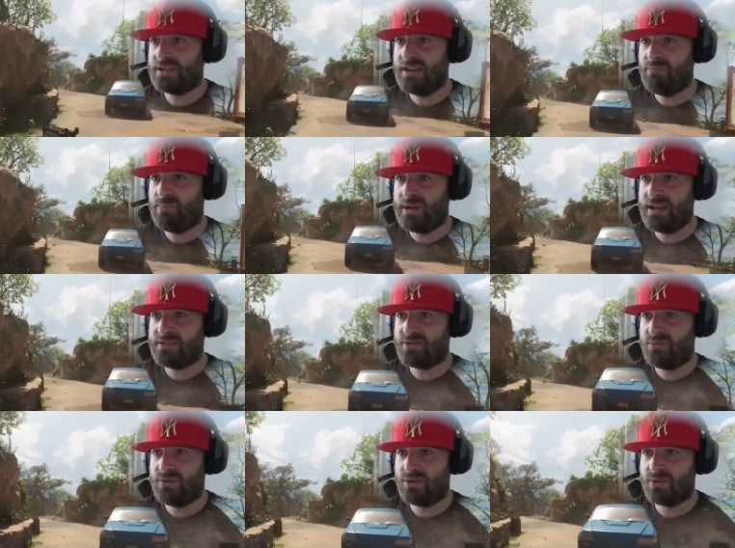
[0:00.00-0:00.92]
gameplay,
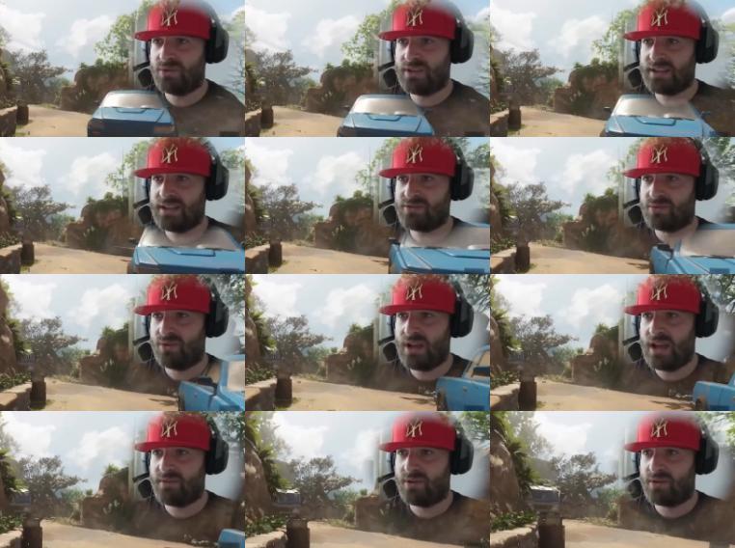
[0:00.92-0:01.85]
celui de Gotaga sur le
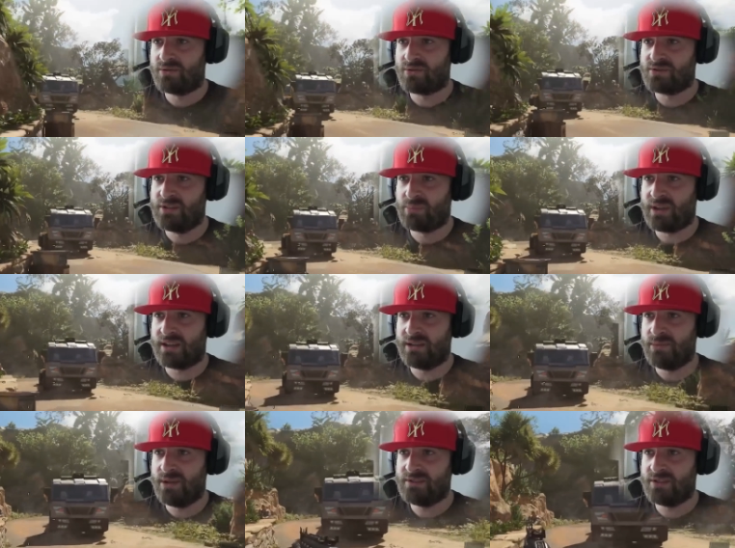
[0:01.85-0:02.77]
live euh, sur Cyprien
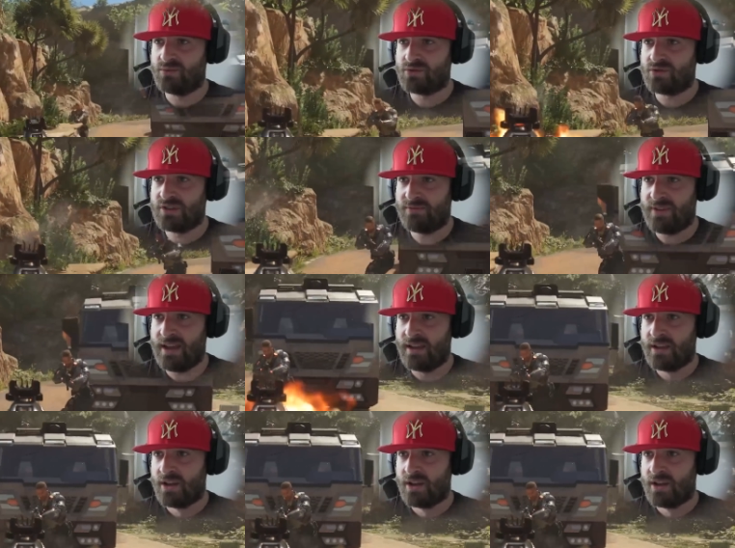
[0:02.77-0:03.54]
Gaming, c'est tout ce que j'ai fait.